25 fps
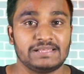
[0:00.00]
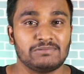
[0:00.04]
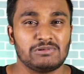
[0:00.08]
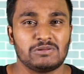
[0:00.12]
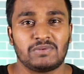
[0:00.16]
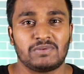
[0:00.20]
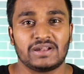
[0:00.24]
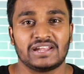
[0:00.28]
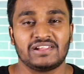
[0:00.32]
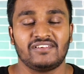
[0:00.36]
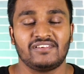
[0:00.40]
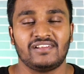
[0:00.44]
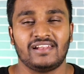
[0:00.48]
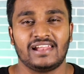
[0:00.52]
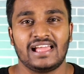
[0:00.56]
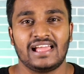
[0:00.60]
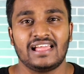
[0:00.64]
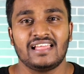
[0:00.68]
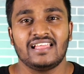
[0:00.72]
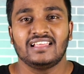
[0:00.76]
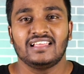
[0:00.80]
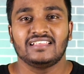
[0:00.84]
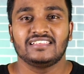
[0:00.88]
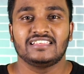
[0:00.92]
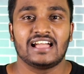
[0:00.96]
எனேபிள் பண்ணவே இல்லை
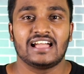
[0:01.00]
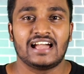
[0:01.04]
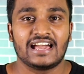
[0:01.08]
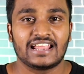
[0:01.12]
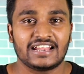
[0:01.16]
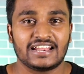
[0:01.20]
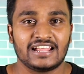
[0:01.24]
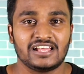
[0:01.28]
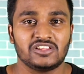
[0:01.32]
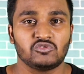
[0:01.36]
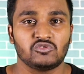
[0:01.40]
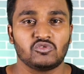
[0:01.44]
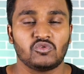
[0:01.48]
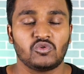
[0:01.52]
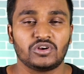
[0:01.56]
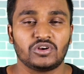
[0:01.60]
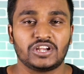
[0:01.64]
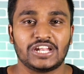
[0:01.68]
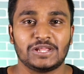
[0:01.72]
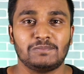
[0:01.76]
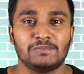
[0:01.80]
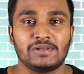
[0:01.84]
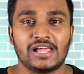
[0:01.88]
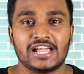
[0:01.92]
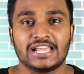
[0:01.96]
யாராவது ஒரு
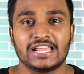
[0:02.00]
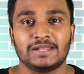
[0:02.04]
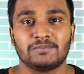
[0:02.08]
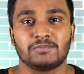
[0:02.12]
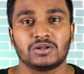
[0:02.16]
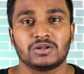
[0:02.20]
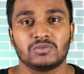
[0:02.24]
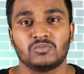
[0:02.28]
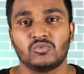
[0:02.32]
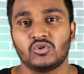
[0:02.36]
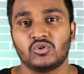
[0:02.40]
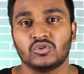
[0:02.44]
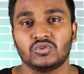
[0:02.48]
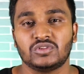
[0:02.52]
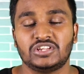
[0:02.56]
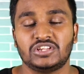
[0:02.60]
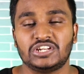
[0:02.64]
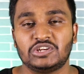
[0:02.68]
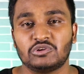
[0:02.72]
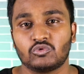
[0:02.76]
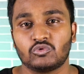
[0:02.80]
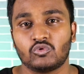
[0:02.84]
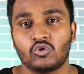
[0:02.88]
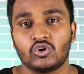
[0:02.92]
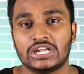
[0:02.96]
டைம் லாகின் பண்ணும்போது
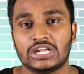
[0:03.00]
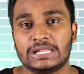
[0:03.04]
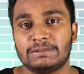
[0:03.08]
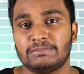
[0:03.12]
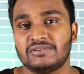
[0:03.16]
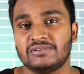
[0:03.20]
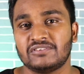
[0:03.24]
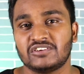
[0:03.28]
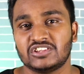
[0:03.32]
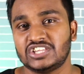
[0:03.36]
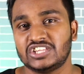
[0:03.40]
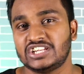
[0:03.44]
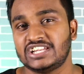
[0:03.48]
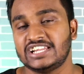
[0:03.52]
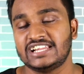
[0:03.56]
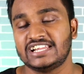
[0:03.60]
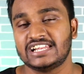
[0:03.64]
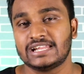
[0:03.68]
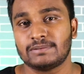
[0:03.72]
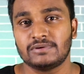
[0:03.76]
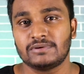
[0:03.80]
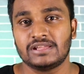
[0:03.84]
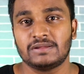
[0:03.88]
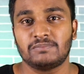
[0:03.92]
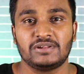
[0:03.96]
வந்துட்டு ஒரு ஓடிபி வந்துட்டு
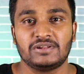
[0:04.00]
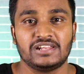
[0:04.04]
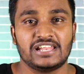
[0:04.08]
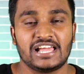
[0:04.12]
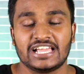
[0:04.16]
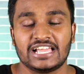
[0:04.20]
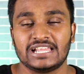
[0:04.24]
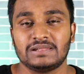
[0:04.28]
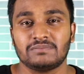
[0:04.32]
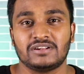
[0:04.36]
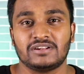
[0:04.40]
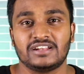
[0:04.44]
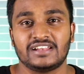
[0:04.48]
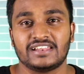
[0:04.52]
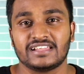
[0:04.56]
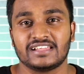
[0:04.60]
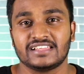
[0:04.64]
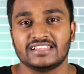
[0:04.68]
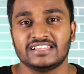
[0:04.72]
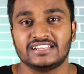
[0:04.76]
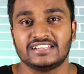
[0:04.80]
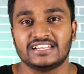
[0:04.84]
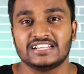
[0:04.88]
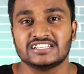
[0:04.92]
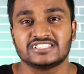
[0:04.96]
நம்ம எப்படி லாகின்
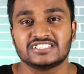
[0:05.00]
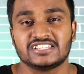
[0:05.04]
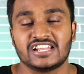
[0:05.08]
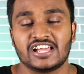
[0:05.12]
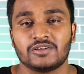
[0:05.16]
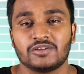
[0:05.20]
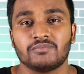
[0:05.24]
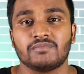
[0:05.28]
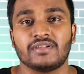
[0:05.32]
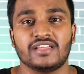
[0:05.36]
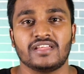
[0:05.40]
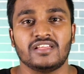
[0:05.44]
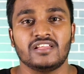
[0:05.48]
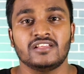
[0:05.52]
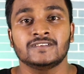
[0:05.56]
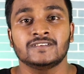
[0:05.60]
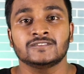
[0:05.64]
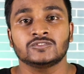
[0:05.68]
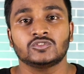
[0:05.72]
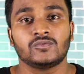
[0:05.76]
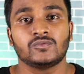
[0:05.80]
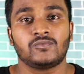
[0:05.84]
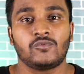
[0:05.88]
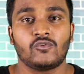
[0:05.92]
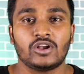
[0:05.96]
பண்ணிருக்குது டென்ஷன் ஆகுமே
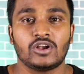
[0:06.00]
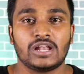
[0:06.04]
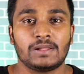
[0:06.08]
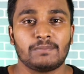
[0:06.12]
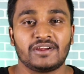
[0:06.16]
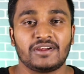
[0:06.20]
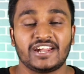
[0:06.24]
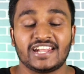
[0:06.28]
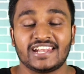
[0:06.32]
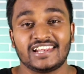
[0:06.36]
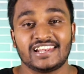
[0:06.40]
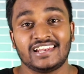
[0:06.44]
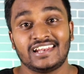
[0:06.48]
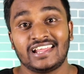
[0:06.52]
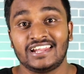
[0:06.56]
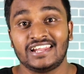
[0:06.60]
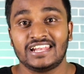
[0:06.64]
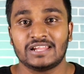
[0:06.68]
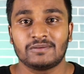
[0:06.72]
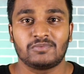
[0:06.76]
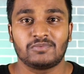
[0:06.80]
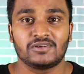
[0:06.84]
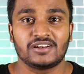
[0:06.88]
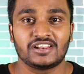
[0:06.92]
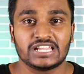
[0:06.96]
ஸோ ஃபோன் நம்மக்கிட்ட இல்லை
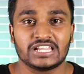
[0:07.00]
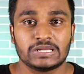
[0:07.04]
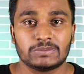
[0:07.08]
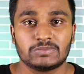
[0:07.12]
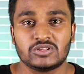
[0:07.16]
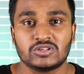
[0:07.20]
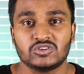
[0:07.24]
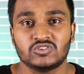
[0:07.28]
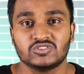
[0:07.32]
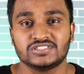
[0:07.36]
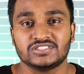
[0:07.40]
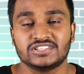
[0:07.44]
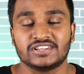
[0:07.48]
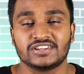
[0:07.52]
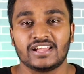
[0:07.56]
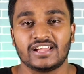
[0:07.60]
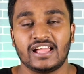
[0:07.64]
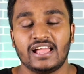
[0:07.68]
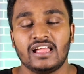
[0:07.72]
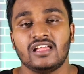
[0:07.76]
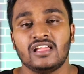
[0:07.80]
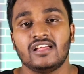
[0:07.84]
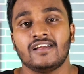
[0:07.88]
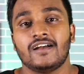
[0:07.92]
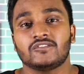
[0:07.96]
என்ன பண்ணுறது அப்படிலாம்
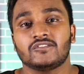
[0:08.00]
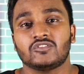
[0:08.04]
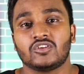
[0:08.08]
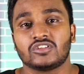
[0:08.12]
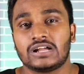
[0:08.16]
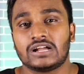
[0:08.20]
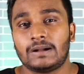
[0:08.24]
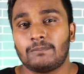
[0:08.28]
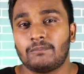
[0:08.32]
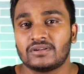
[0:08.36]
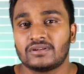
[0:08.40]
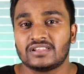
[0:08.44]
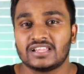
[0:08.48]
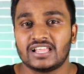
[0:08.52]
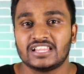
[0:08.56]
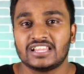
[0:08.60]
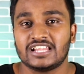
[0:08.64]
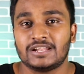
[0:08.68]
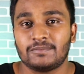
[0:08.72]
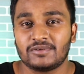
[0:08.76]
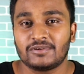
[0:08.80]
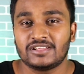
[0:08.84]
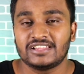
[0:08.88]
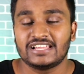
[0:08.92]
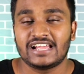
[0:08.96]
யோசிச்சிருக்கேன் ஸோ அதுக்கப்புறம் தான்
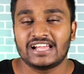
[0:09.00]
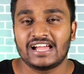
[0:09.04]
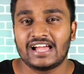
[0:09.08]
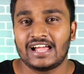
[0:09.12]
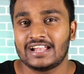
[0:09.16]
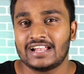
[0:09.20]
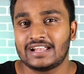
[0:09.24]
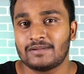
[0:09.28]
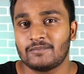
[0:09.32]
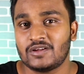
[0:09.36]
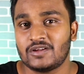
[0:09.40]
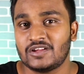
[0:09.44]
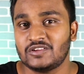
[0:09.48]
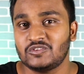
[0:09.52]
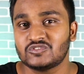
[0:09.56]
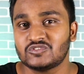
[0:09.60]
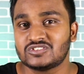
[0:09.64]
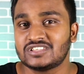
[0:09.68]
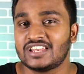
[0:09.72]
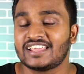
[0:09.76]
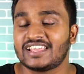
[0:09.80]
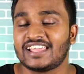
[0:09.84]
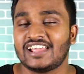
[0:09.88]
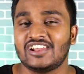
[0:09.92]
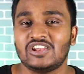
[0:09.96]
நமக்கு நம்ம நியூஸில்